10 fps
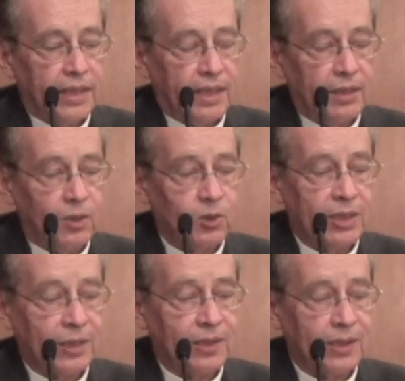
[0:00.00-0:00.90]
En dos
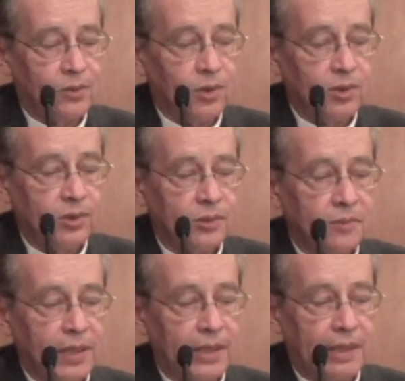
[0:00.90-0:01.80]
artículos
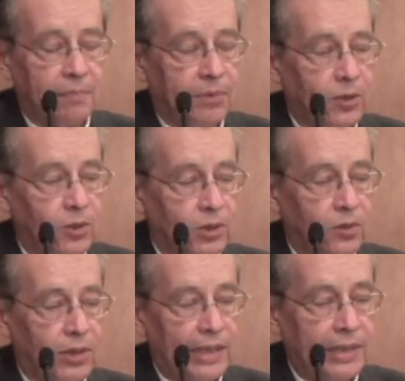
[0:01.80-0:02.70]
en el
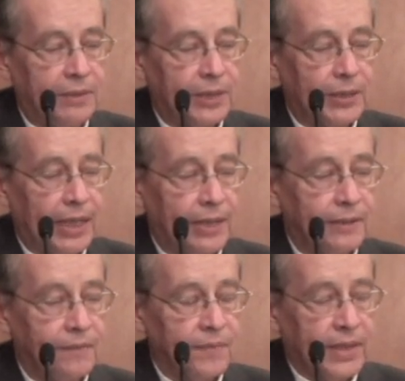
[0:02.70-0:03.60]
periódico La Libertad
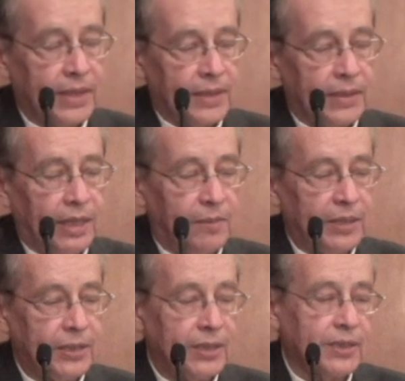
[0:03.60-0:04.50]
del
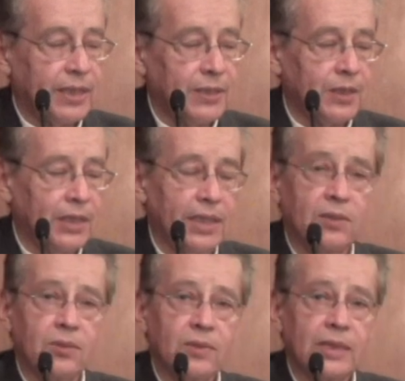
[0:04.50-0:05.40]
26 de
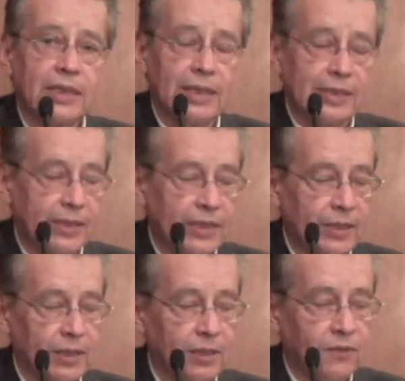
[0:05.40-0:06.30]
enero y del
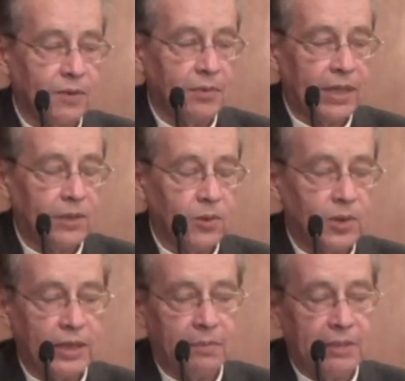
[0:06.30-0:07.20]
7 de febrero
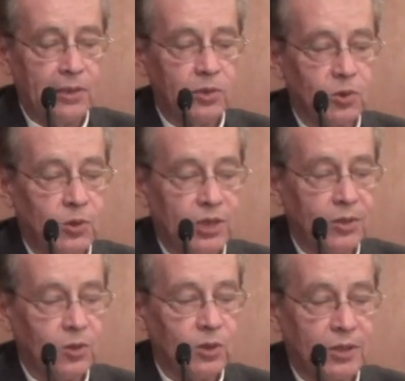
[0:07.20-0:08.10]
de
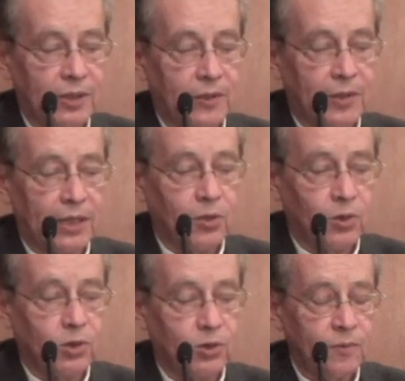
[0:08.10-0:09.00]

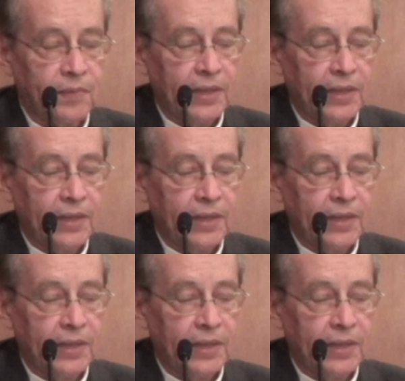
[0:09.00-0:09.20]
1878,